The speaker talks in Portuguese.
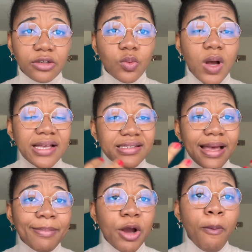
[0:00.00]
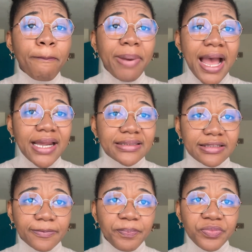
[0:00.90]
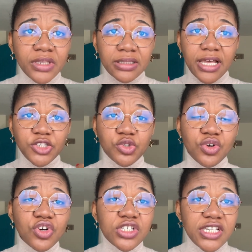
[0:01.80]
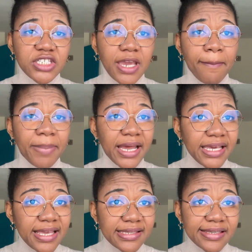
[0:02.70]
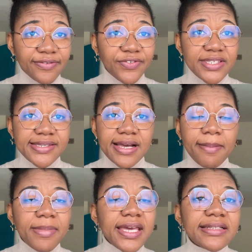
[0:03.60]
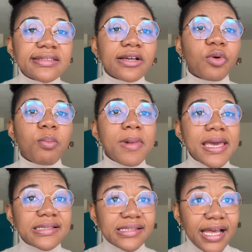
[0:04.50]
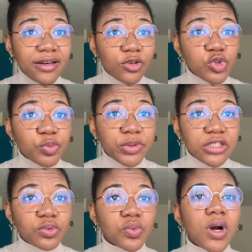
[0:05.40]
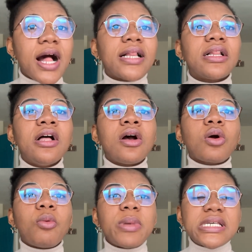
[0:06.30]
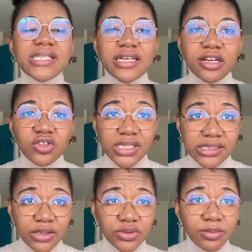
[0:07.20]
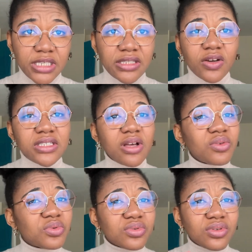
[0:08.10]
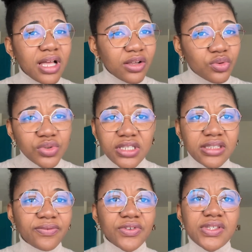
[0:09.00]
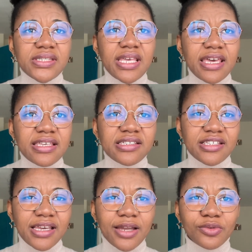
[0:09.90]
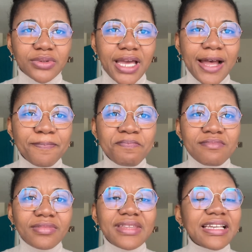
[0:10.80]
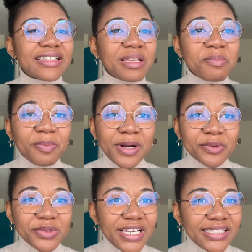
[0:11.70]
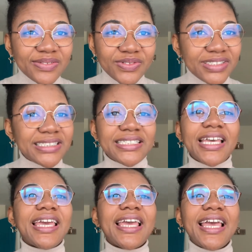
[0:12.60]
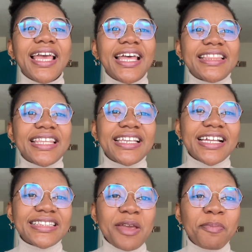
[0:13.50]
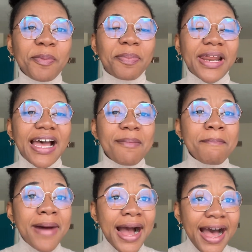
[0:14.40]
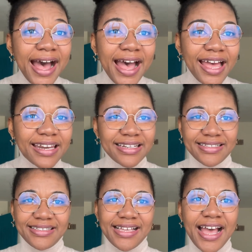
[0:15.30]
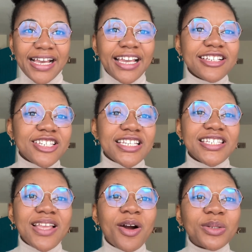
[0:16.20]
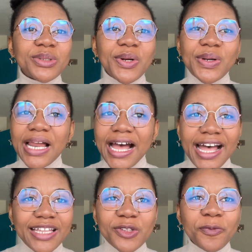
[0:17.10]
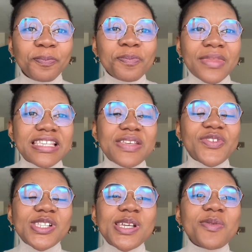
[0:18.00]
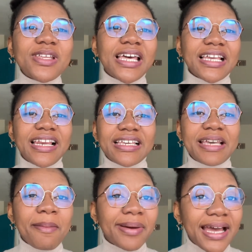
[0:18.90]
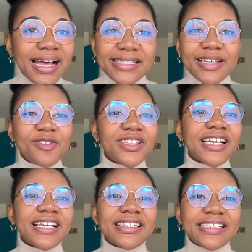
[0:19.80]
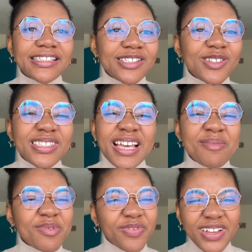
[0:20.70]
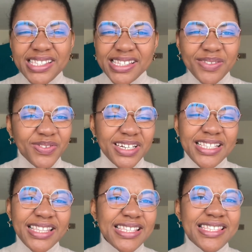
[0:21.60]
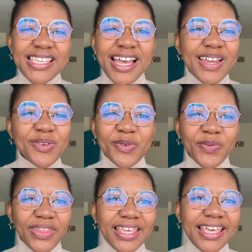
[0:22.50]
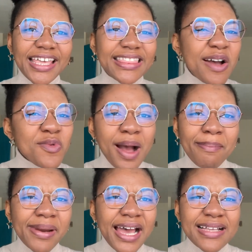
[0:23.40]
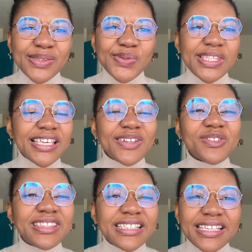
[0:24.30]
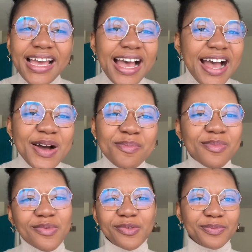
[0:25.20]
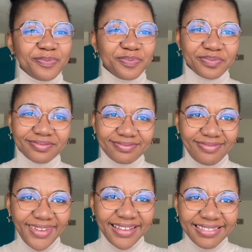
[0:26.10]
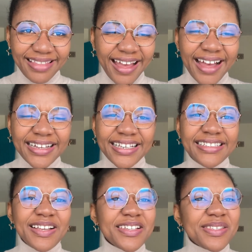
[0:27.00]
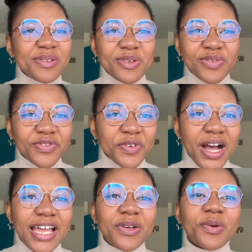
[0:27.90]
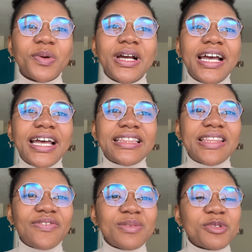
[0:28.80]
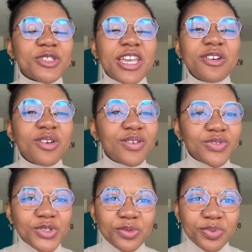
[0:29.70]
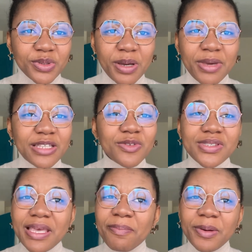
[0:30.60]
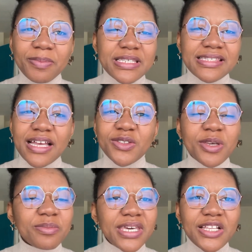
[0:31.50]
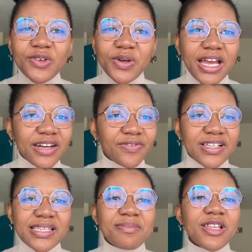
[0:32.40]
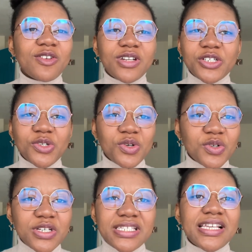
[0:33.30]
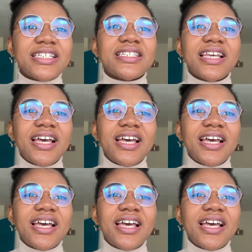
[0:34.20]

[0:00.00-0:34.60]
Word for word: quase a maior parte das coisas que aparecem fisicamente começa no espiritual, começa na nossa saúde mental. Então, cuida de você este ano, tá? Tira tempo para cuidar de você, tira tempo para amar, aqueles que estão ao teu lado. Se você não é daquela que abraça, não é daquele que diz eu te amo, faça diferente esse ano. Dá um abraço, diga eu te amo tá? Então esse é o novo ano, devemos ter novos comportamentos, sempre pensando em melhorar, fazer melhor as coisas,